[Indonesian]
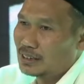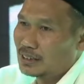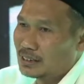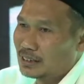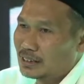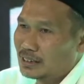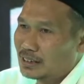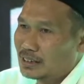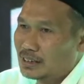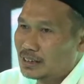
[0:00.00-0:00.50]

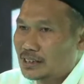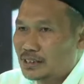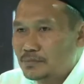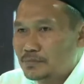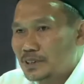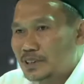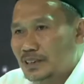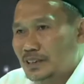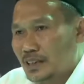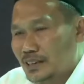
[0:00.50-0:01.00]
dari
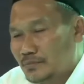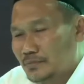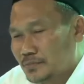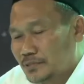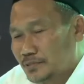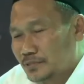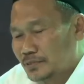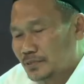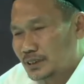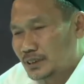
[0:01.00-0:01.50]
disiplin ilmu
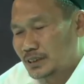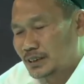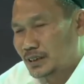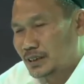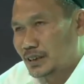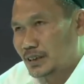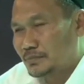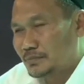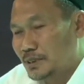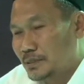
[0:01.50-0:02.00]

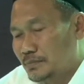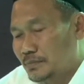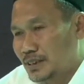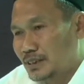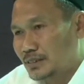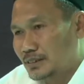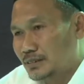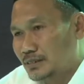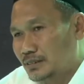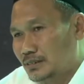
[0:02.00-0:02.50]
sehingga
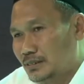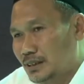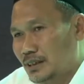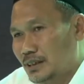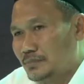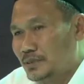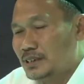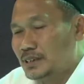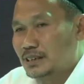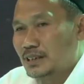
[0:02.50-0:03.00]
memang
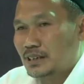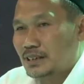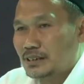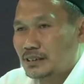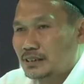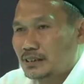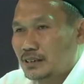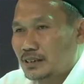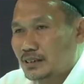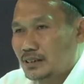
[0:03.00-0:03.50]
tidak bisa
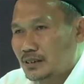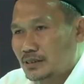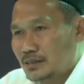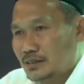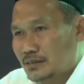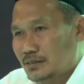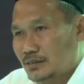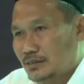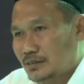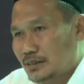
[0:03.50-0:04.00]
kita
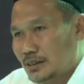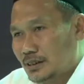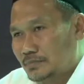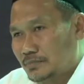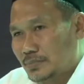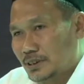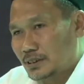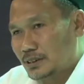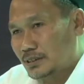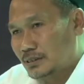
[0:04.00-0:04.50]

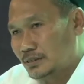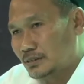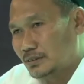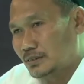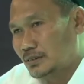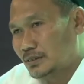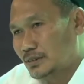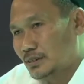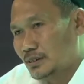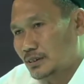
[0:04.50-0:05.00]
apa,
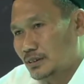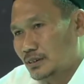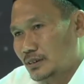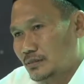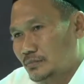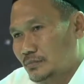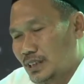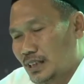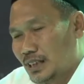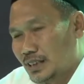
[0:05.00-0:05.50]

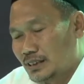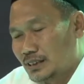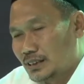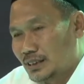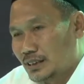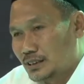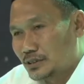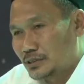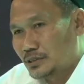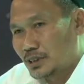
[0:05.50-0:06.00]

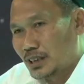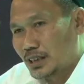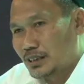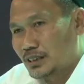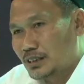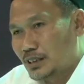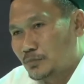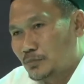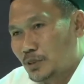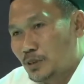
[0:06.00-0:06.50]
mengartikan
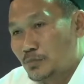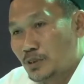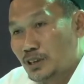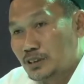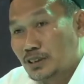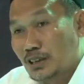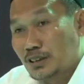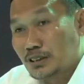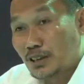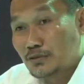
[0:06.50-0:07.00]
Quran tanpa
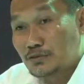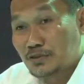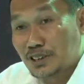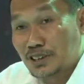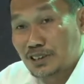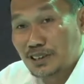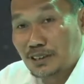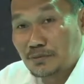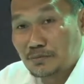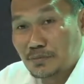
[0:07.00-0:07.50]
baca
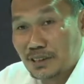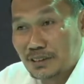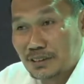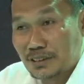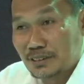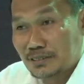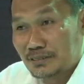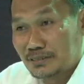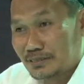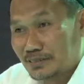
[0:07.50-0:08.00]
tafsir yang
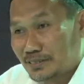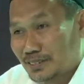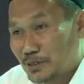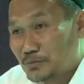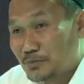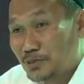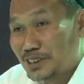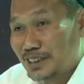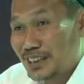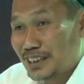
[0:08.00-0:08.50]
banyak
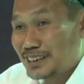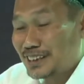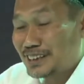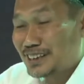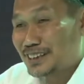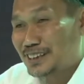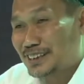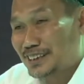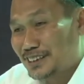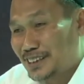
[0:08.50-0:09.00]
kemungkinannya
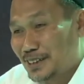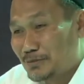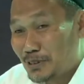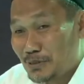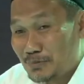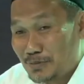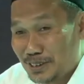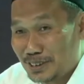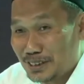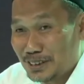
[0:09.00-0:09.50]
tadi tambah
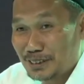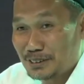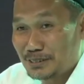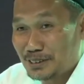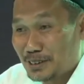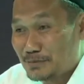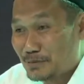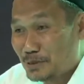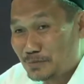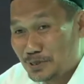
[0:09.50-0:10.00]
pinter atau
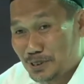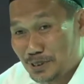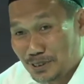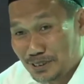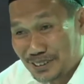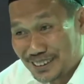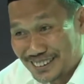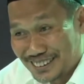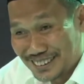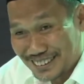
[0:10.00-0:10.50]
tambah
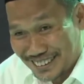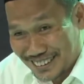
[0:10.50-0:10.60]
bingung tadi